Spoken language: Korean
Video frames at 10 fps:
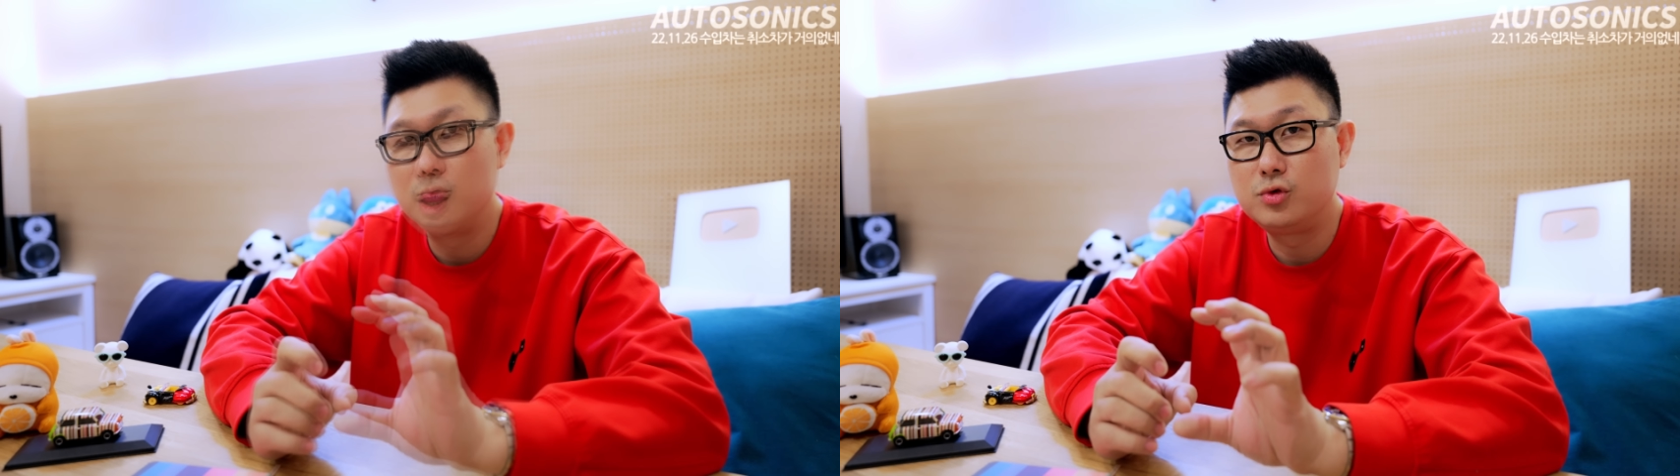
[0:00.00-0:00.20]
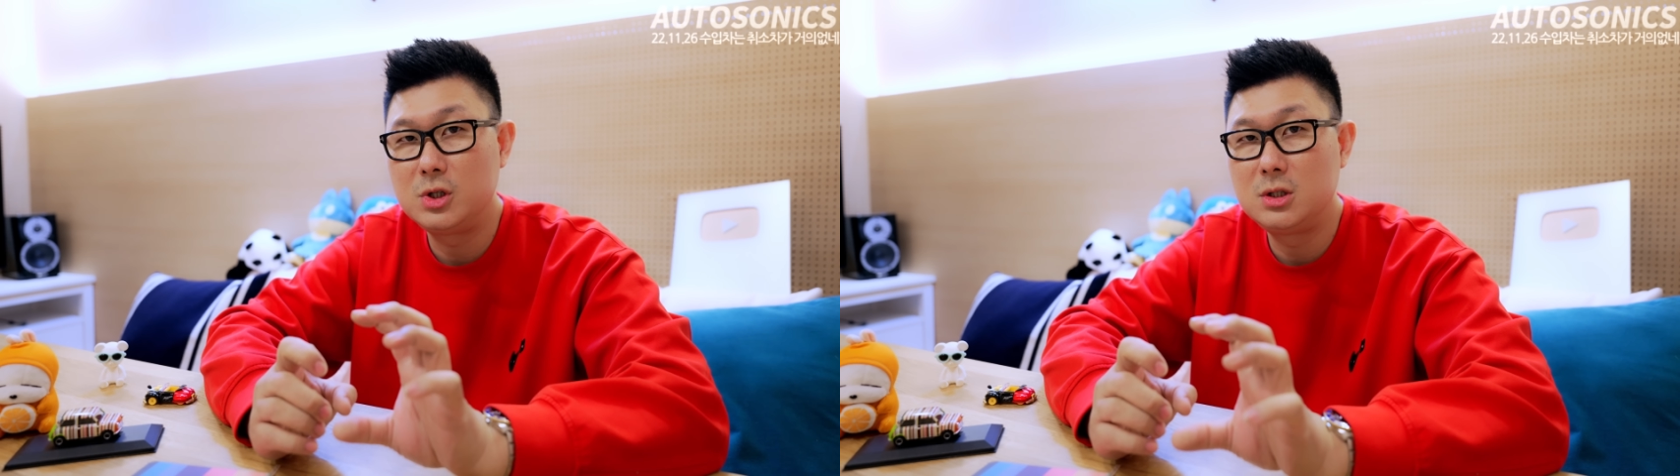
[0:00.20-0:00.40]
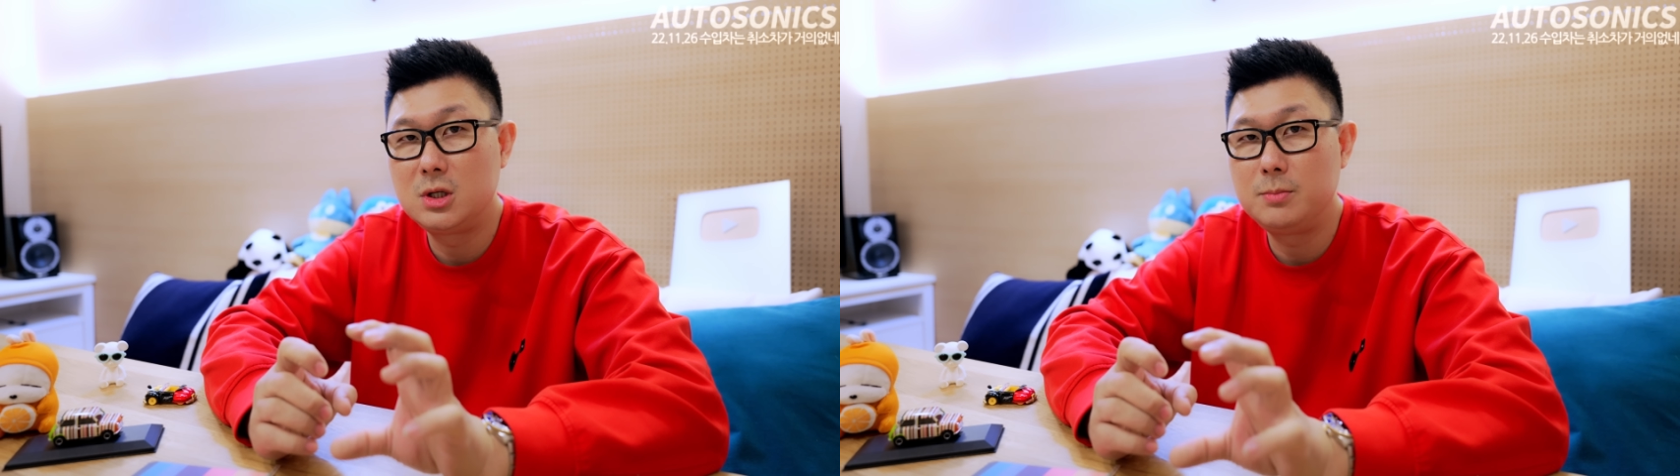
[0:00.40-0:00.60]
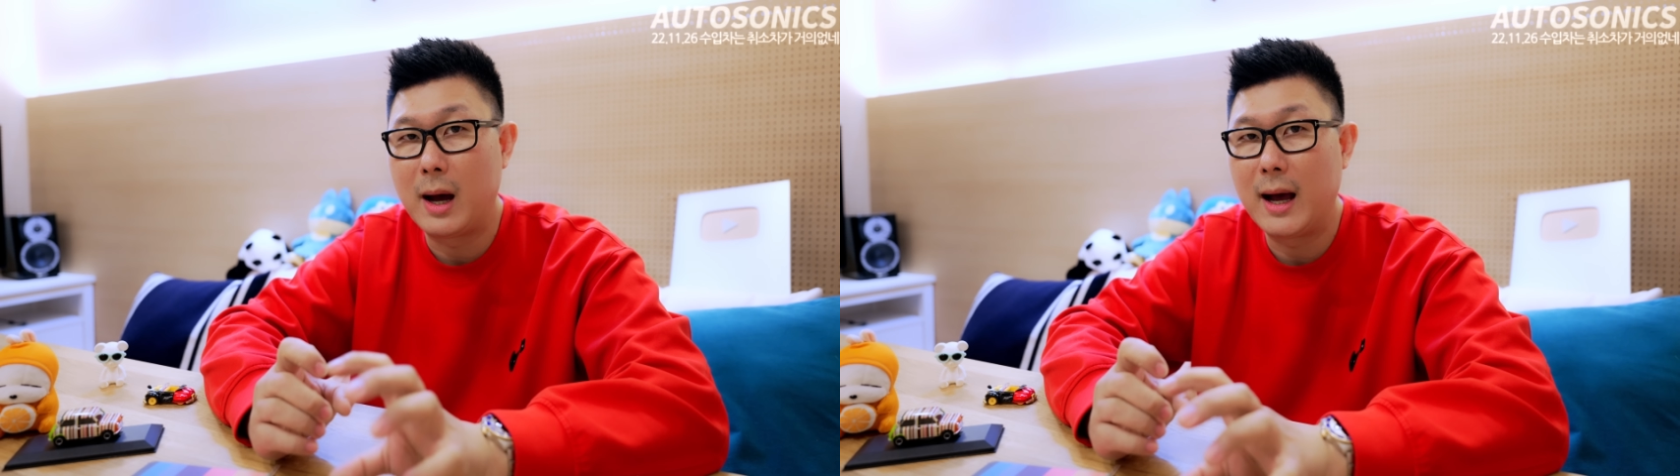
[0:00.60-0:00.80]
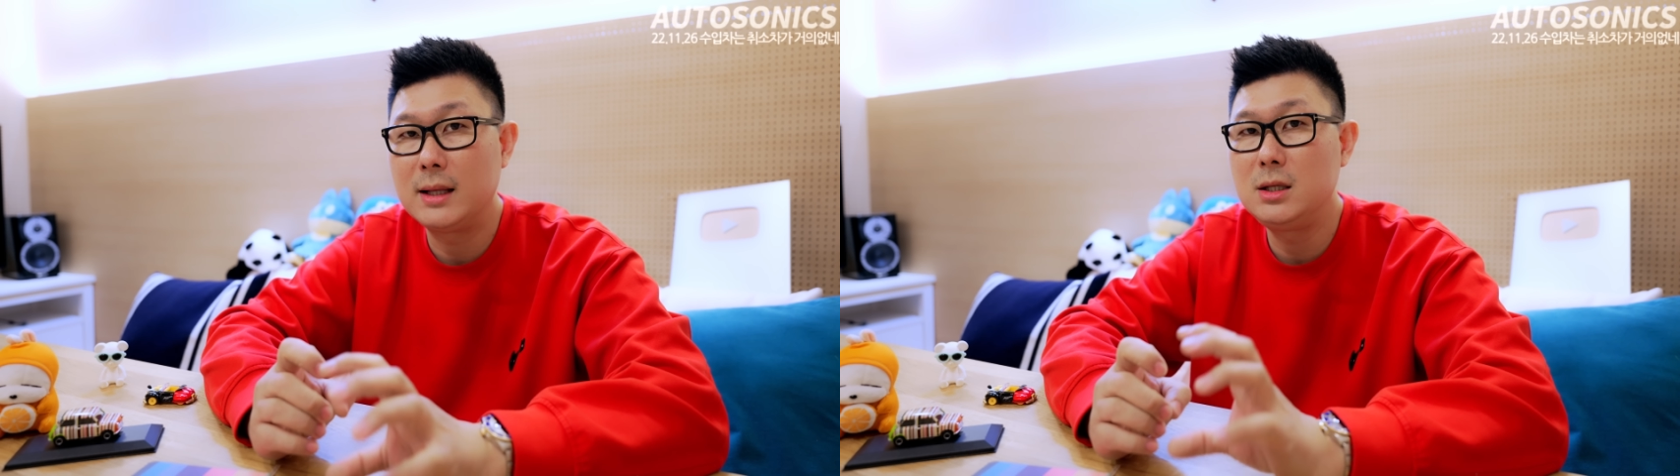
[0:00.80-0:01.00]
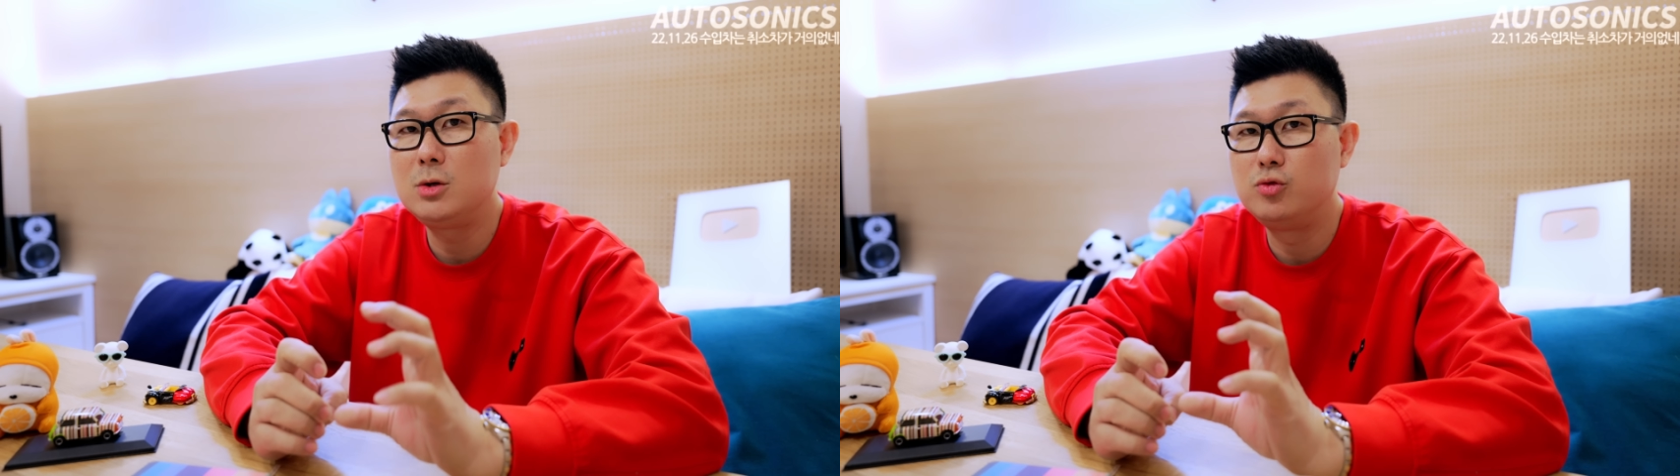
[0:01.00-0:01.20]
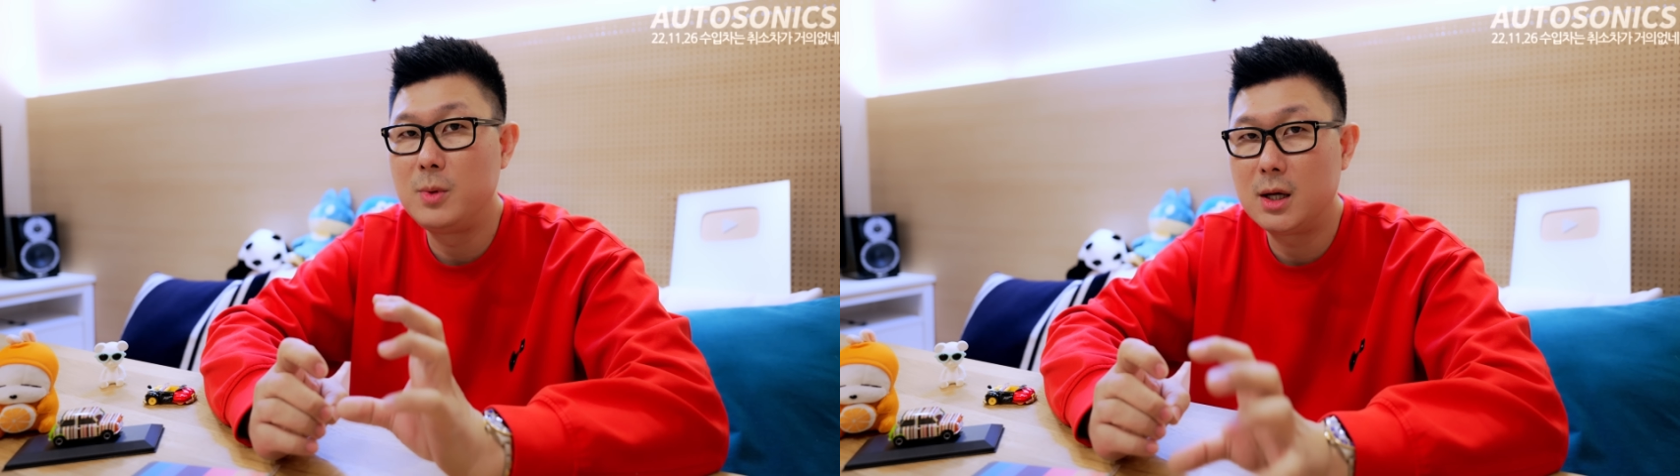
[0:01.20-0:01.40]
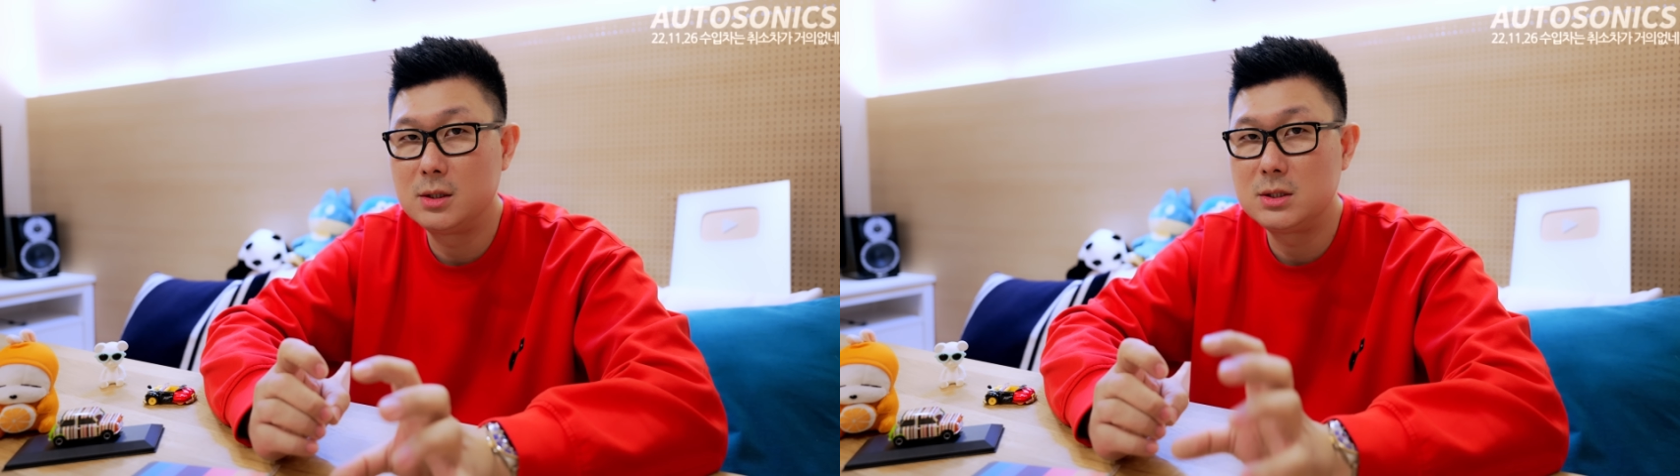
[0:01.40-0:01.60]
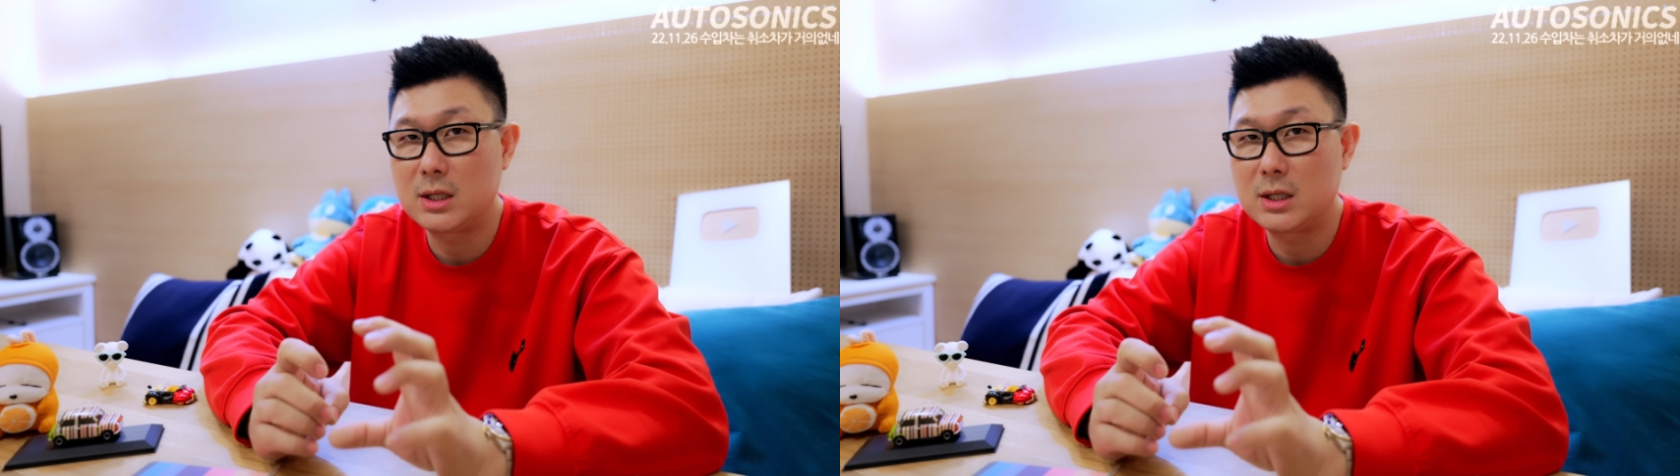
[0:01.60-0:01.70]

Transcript: 우리들이 많이 구매하는